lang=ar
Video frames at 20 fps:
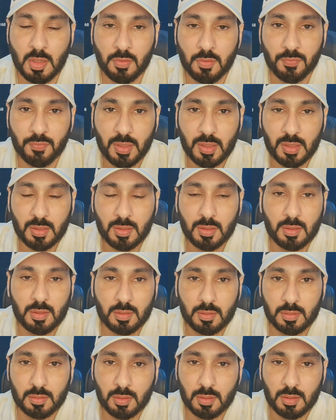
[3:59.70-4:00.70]
ف أه،
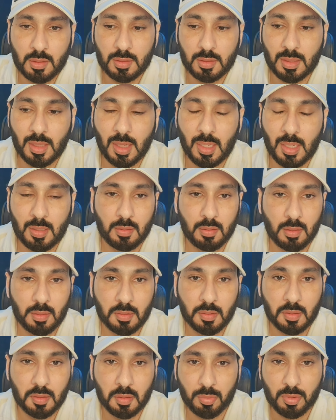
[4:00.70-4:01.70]
قال
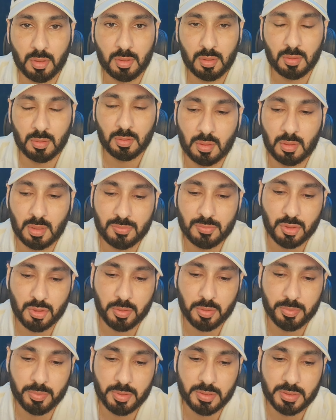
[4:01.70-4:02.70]
انا عمري
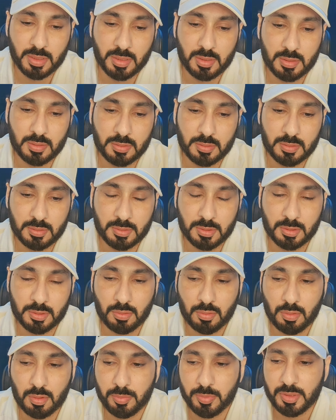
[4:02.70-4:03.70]
45 سنه
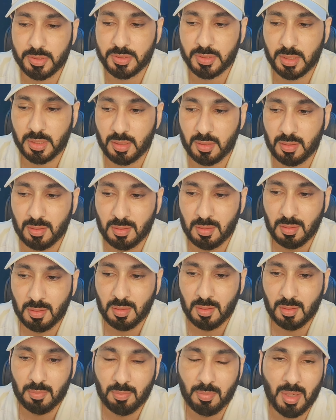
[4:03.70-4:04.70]
46 سنه
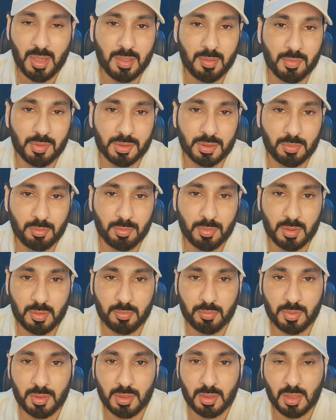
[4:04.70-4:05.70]
ما احنا
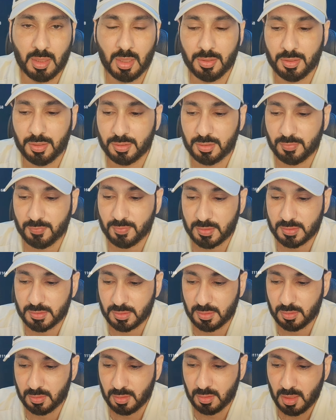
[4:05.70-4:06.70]
مهتمين بهذه
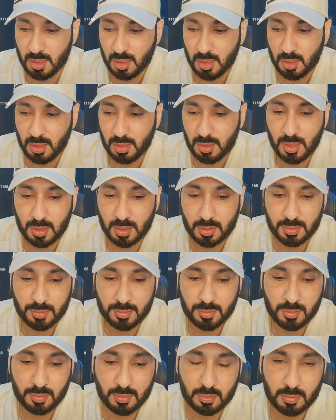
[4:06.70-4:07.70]
التفاصيل
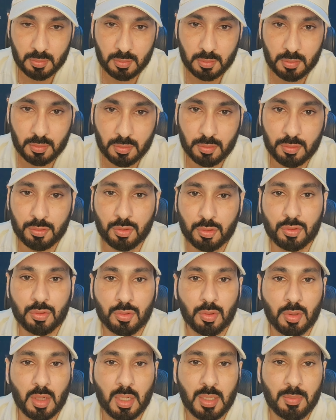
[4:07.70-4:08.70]
لكن
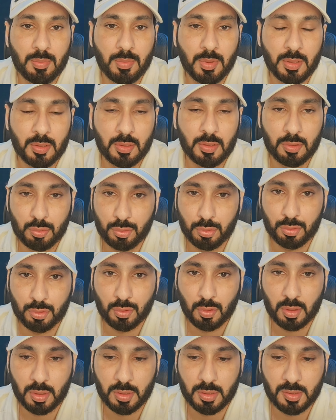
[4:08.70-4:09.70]
الدكتور ايمن اللي هو
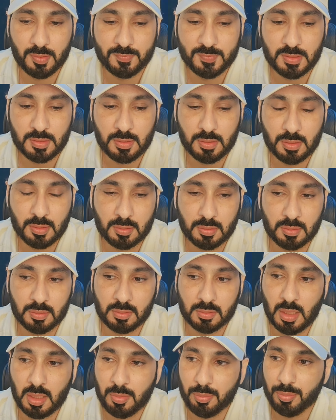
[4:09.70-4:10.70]
دكتوره النفسي
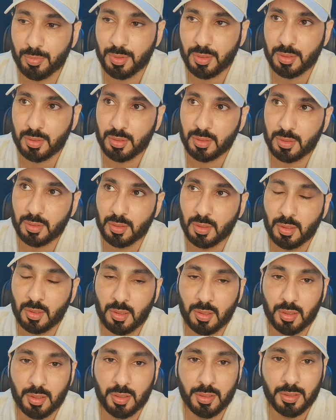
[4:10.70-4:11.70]
طلب مني
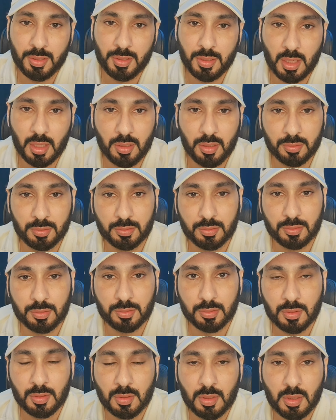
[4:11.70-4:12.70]
اني احط
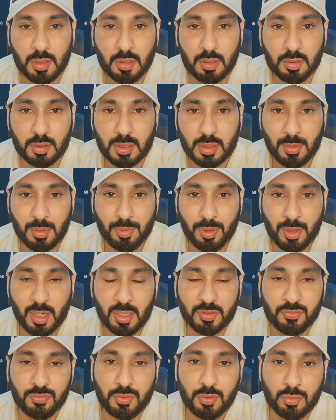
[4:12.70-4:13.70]

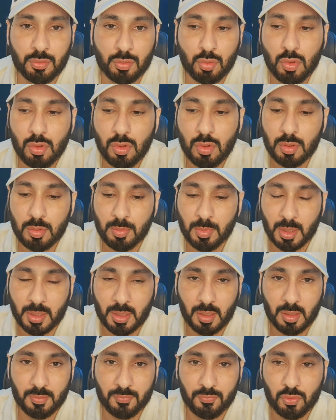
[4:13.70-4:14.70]
كاميرات في كل
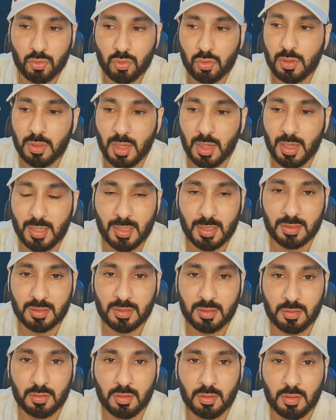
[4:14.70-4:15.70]
مكان في كل
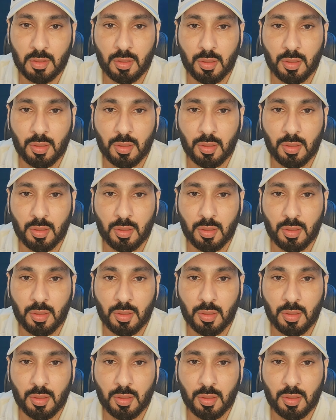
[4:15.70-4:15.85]
حياتي